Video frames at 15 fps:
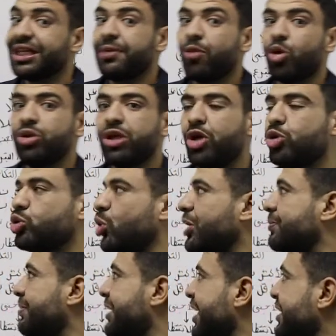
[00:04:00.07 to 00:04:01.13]
زي ما قلنا
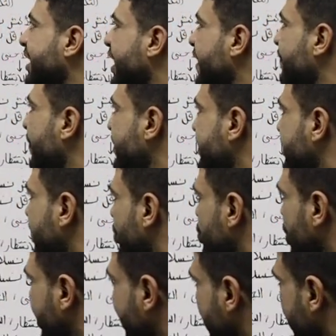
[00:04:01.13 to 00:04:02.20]
النتوءات بتاعتها إيه فايدتها
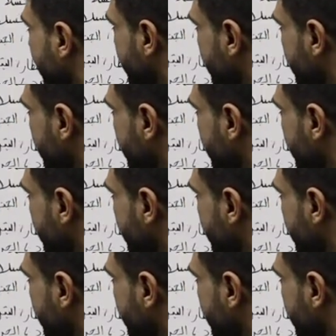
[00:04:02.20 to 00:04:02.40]
وشكلها